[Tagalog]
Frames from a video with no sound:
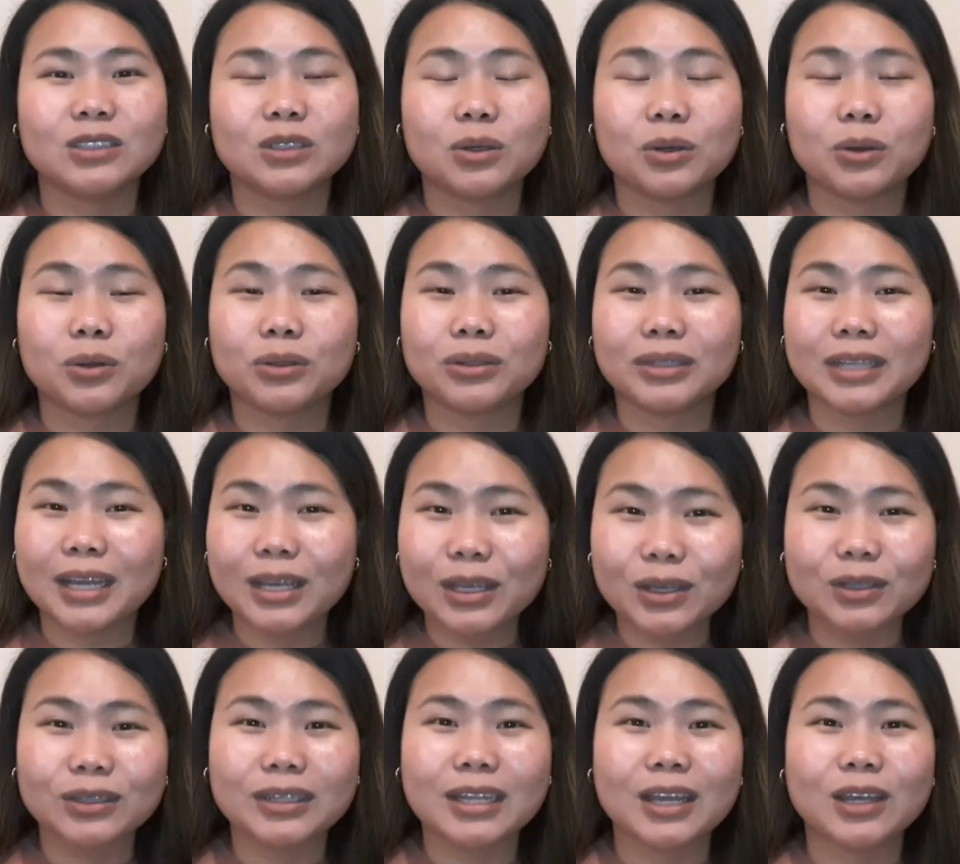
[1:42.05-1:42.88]
So,
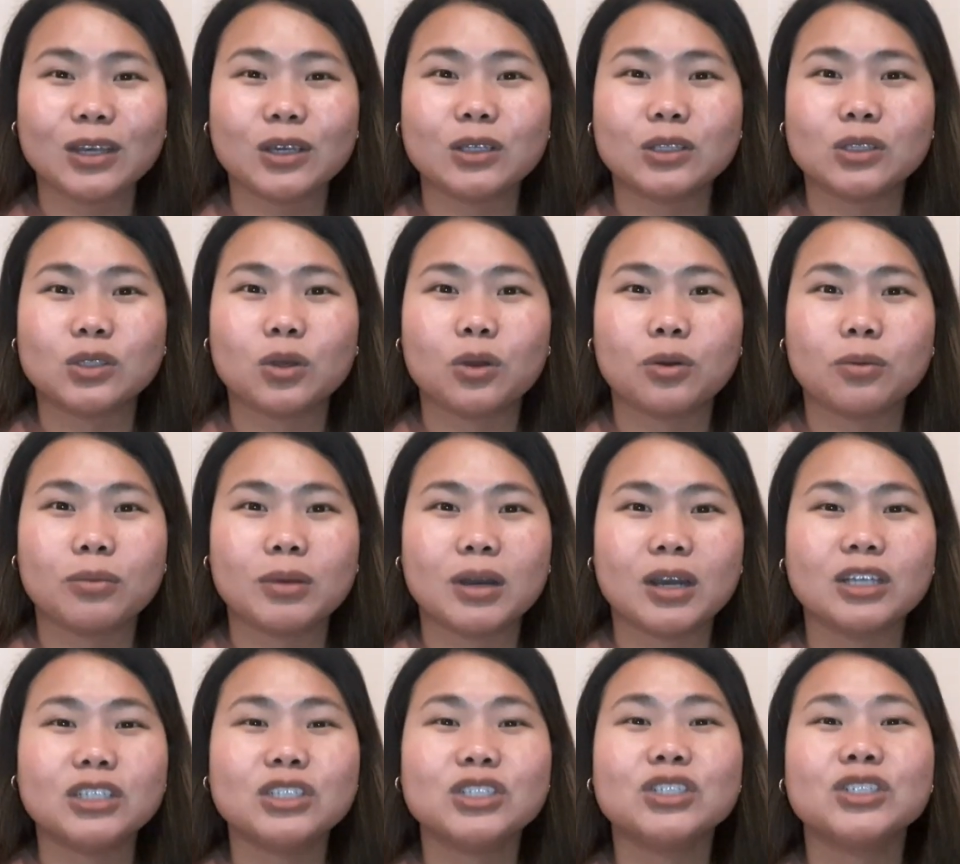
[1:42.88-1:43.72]
thank you, thank you so
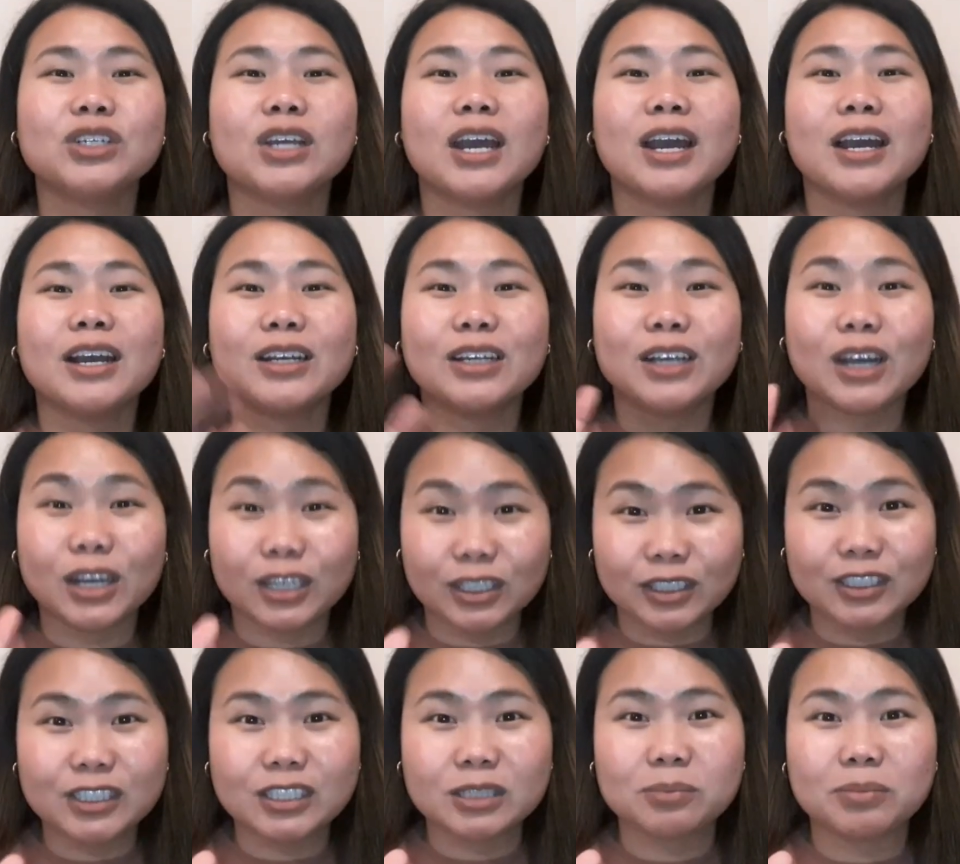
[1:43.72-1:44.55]
much,
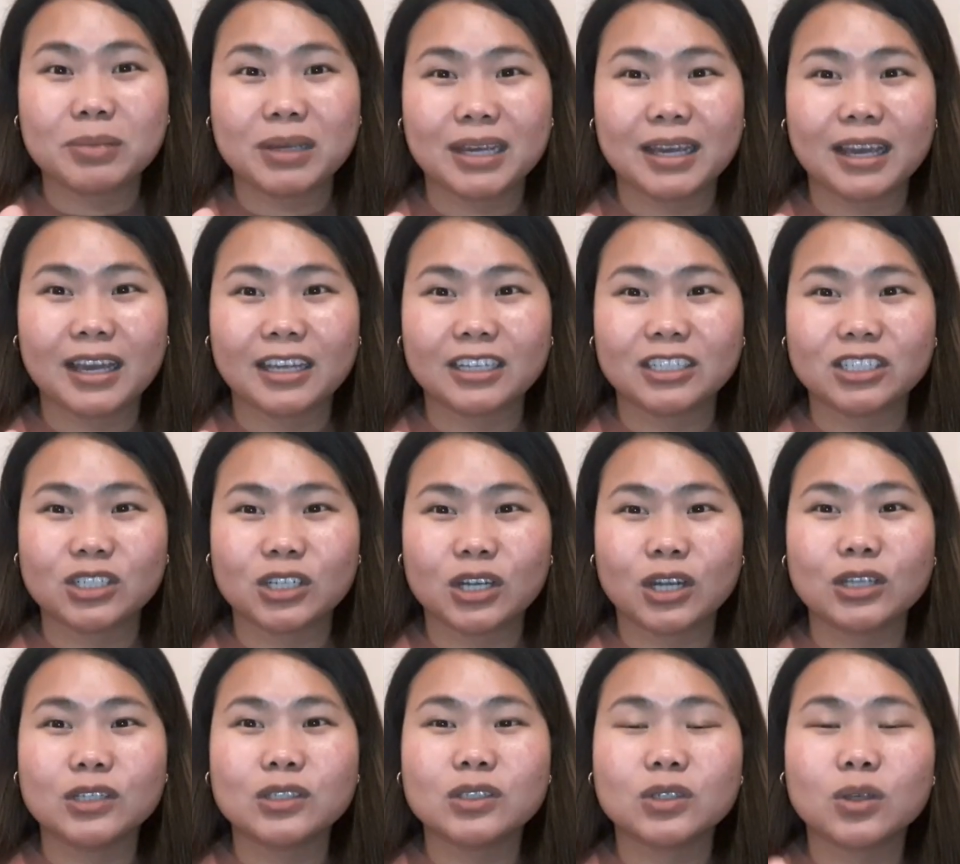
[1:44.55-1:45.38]
Cuds PH.